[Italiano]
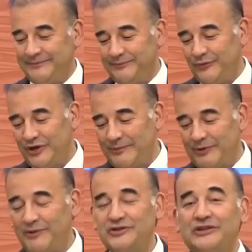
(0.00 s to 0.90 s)
e a
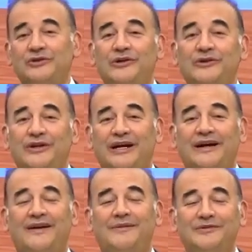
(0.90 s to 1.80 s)
proposito di
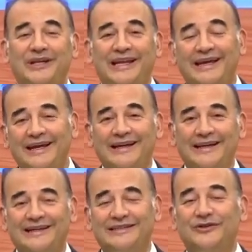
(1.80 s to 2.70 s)
quello che abbiamo
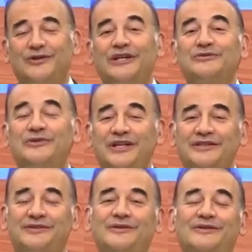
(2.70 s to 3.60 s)
letto, il Signore
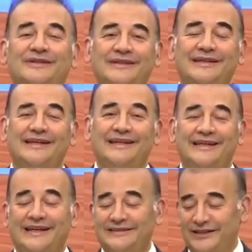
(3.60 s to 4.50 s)
Gesù Cristo
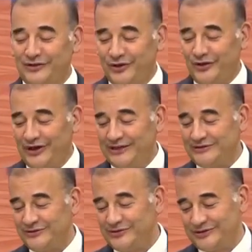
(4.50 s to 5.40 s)
ha
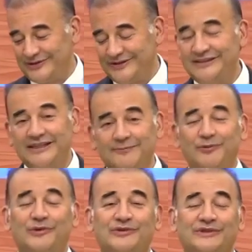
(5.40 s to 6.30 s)
insegnato ai suoi
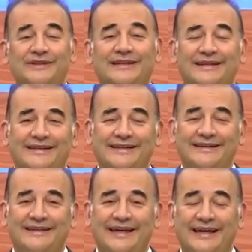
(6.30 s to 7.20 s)
discepoli
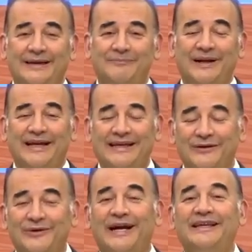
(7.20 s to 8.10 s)
che
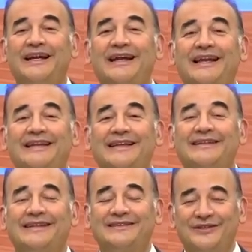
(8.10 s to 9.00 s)
perché non
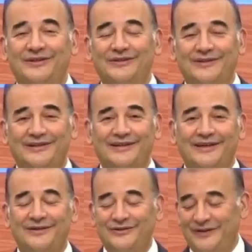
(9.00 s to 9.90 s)
cadessero nella
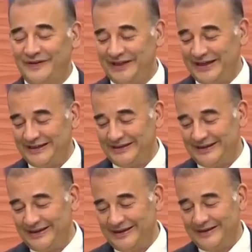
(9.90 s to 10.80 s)
tentazione
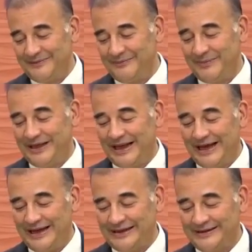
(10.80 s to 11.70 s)
loro
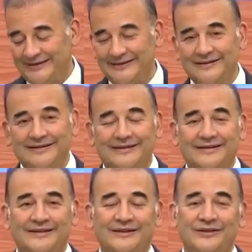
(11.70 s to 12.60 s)
avrebbero
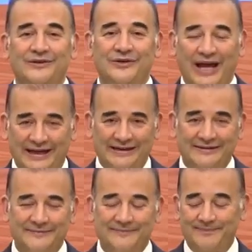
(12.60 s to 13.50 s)
dovuto
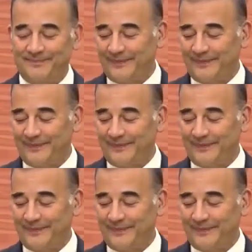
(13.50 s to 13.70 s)
vegnare